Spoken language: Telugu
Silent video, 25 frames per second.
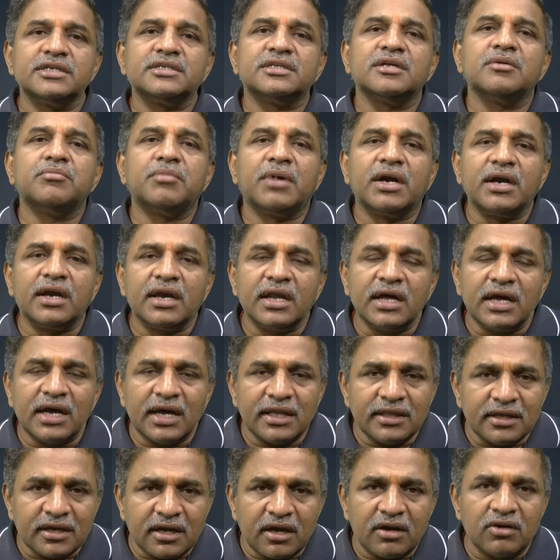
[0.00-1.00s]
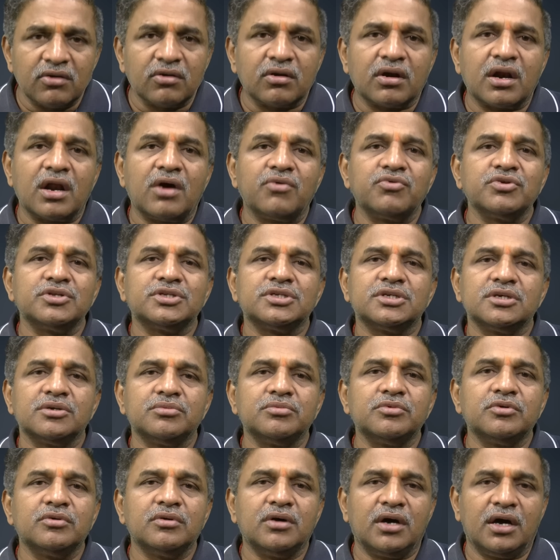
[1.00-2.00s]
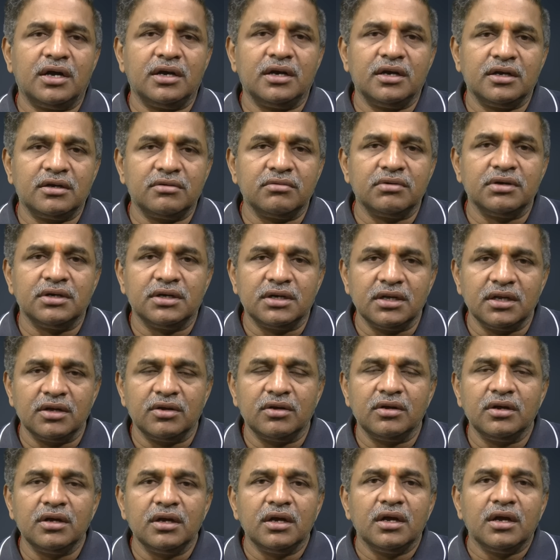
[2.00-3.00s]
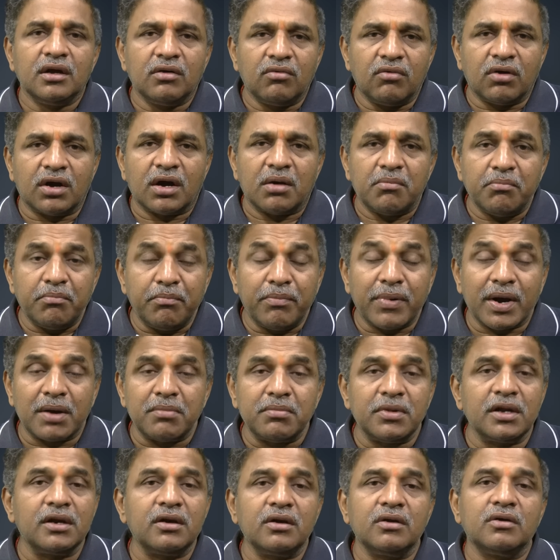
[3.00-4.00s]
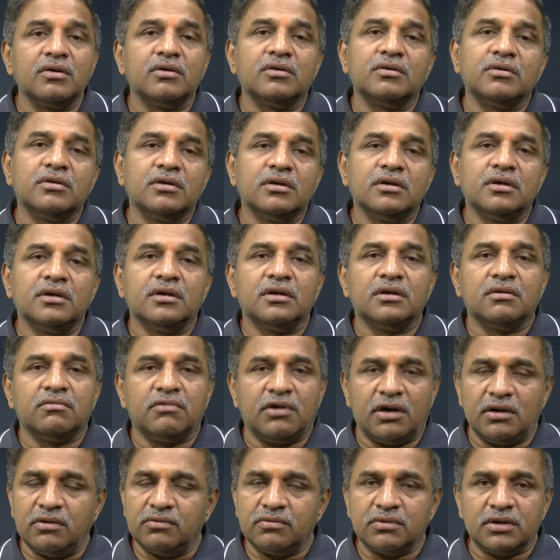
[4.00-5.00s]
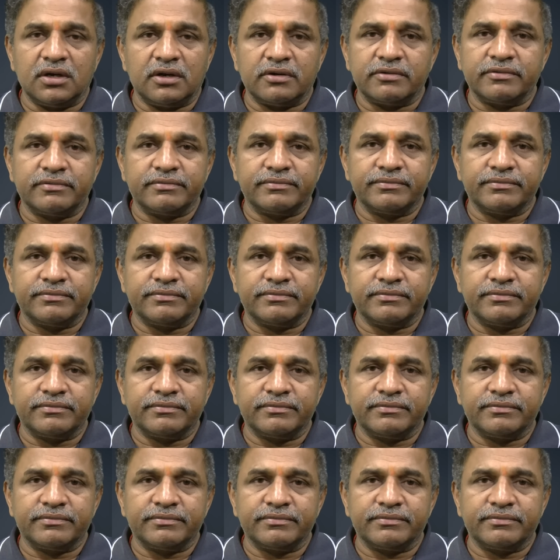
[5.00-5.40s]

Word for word: చేస్తే మళ్ళా అధికారంలోకి రావచ్చేమో అనేటువంటి ఒక భ్రమల్లో వాళ్ళు ఉన్నారు